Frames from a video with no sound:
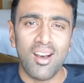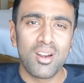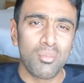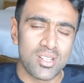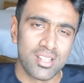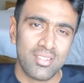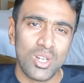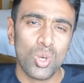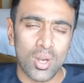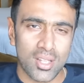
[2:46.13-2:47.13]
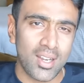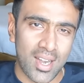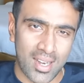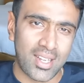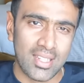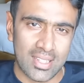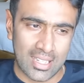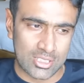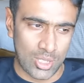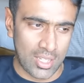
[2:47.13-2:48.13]
ஆறு மாதம் விண்டோவாக தான் நடக்குது
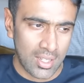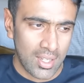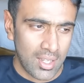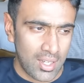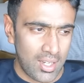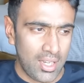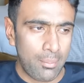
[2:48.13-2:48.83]
ஆக்சுவலாக